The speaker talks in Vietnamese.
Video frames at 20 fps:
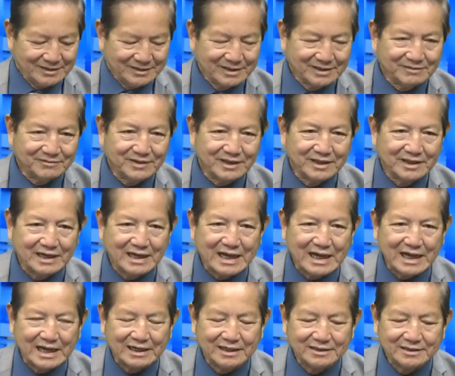Thưa quý vị
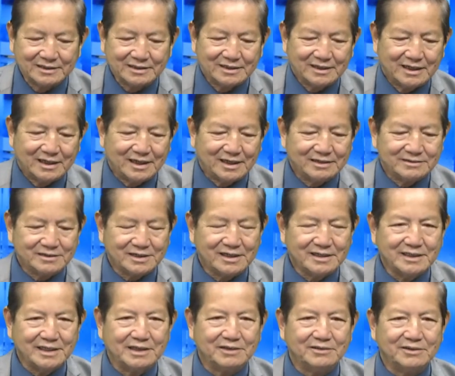là rất là
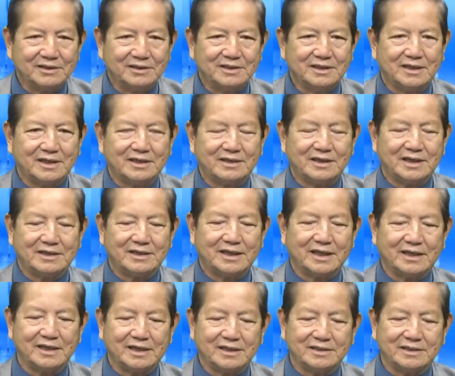nhiều những người gần
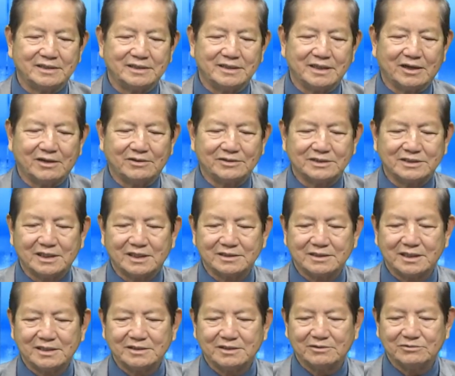đây đã gửi hồ sơ
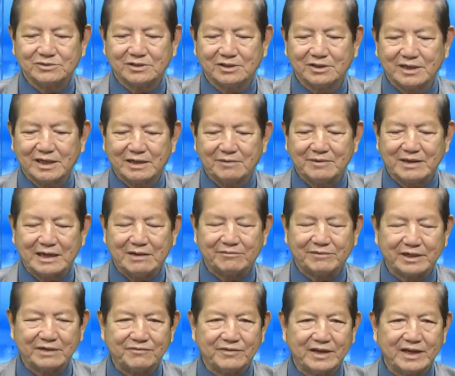tới cho chúng tôi để mà làm
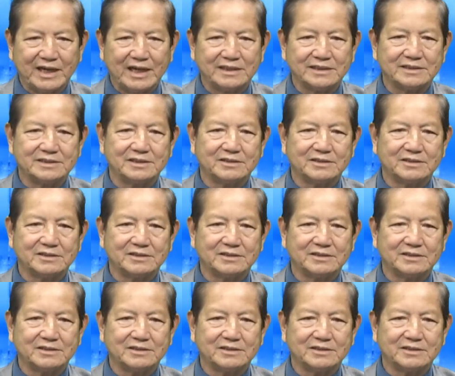refinance.